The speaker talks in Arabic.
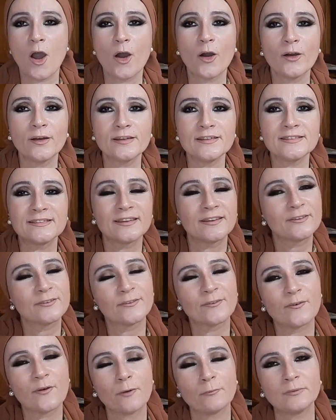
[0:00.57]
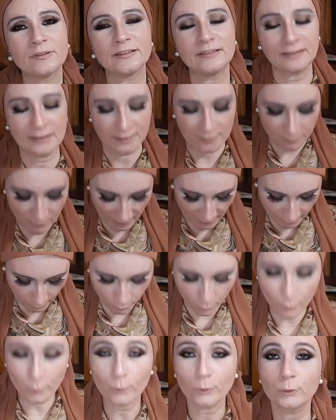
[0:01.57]
هاي ازيكم عاملين ايه
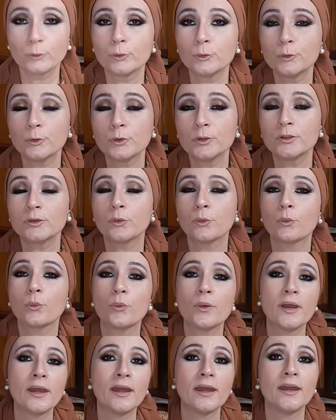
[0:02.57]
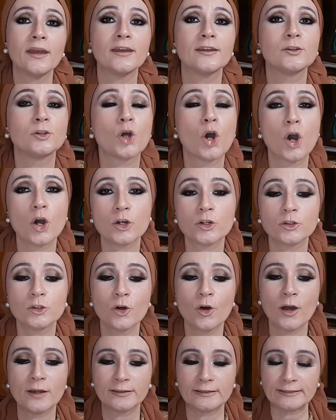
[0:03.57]
معاكم خلود
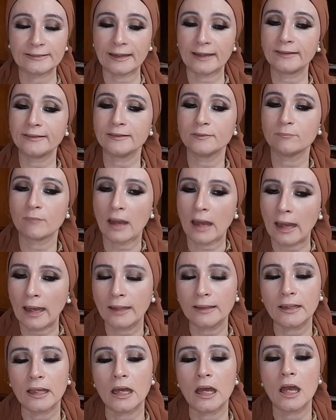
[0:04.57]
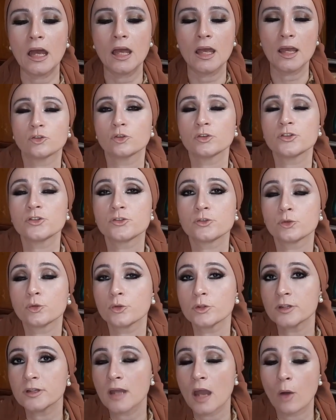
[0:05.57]
والنهارده هنتكلم على شورت
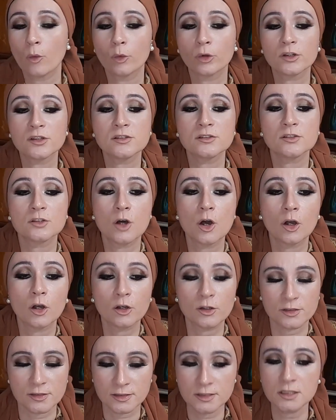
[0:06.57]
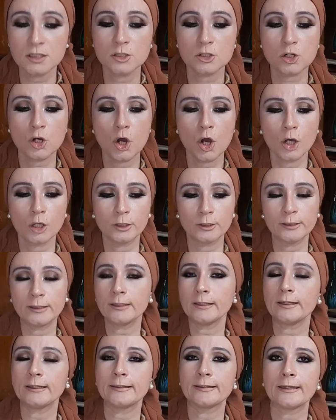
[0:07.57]
ستوري او قصه قصيره
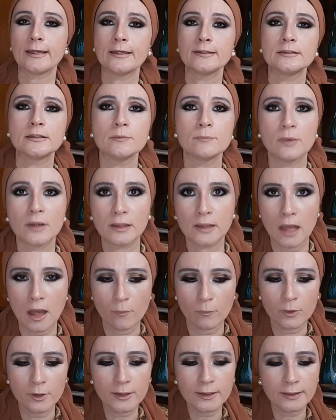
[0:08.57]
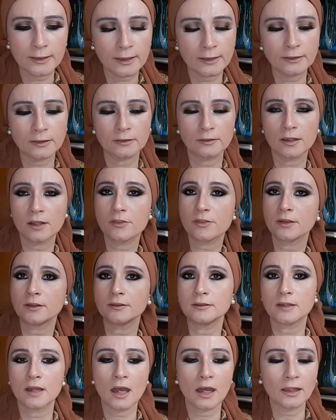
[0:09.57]
للكاتب الامريكان
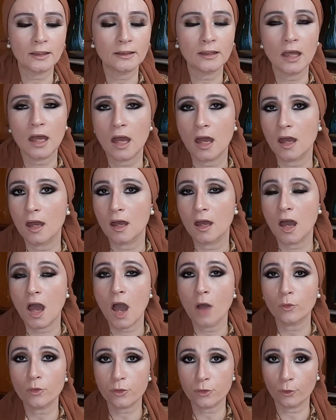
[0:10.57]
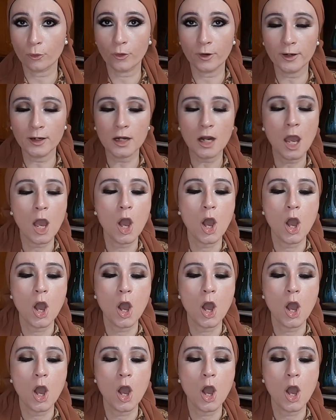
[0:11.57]
ناثانيال آه، هاوثورن